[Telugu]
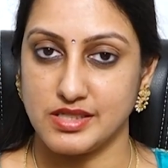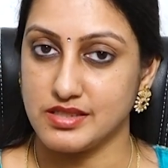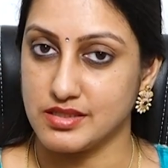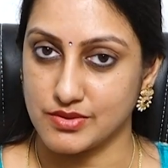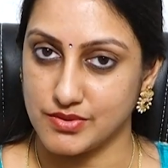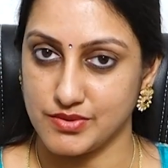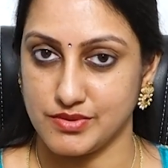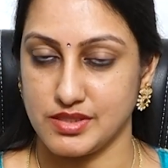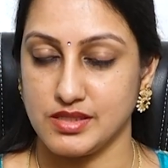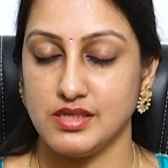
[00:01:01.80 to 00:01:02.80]
అనేది
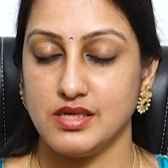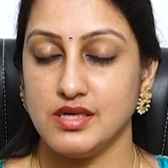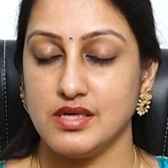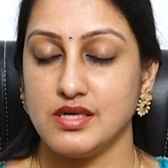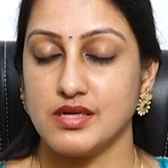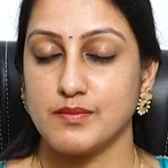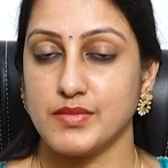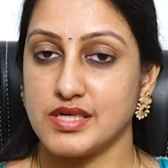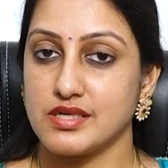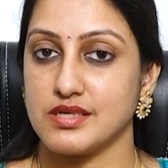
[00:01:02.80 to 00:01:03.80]
తగ్గుతుంది
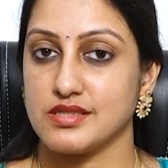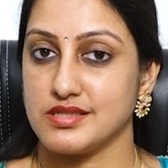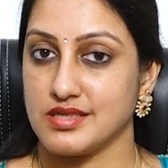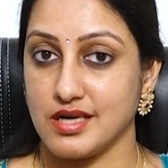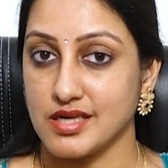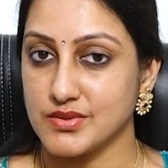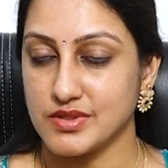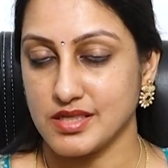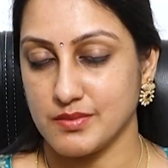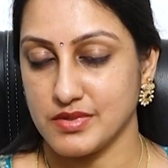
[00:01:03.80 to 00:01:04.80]
బట్ రాదు
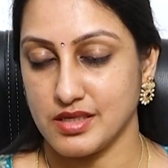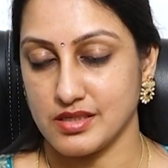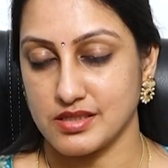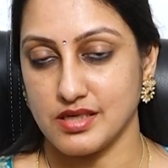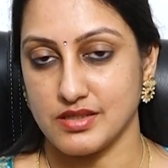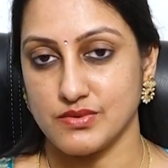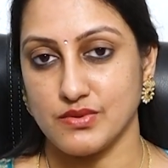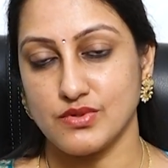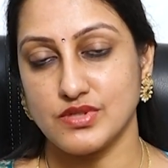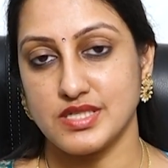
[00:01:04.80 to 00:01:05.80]
అనేలా కాదు
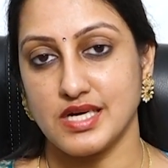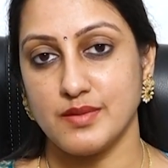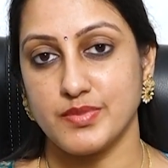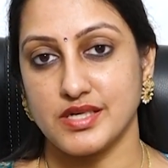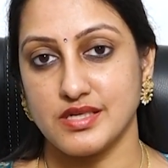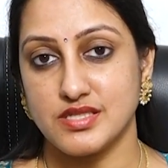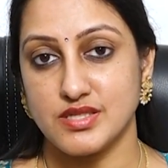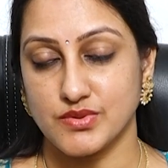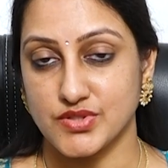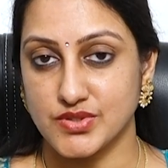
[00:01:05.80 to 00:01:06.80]
ఒక్కొక్కసారి ప్రెగ్నెన్సీ
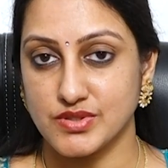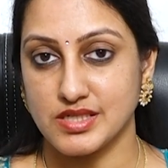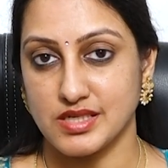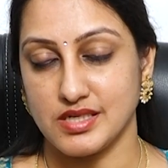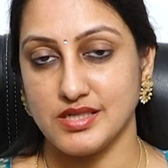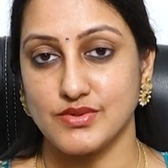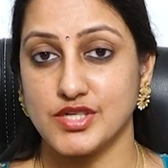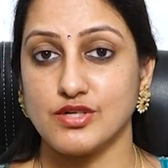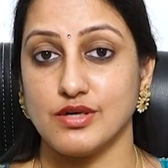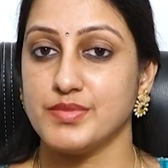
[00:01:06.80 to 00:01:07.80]
వస్తుంది కానీ కొన్ని
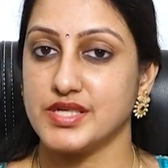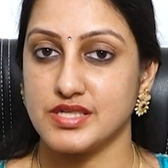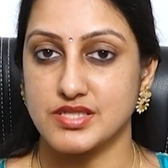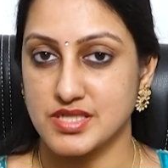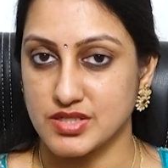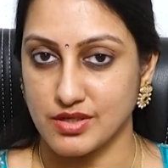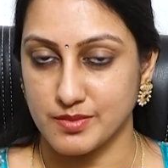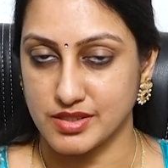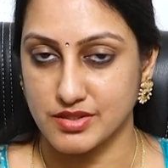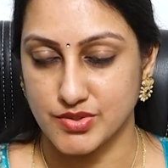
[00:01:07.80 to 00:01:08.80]
కాంప్లికేషన్స్
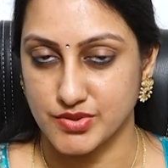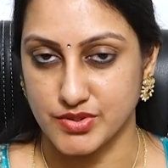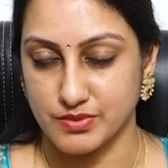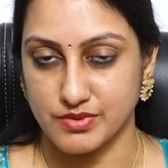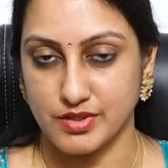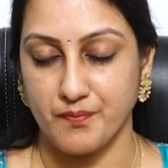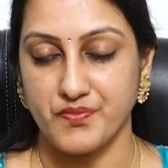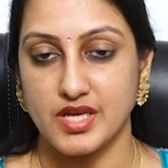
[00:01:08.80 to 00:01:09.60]
కామన్గా చూస్తూ ఉంటాం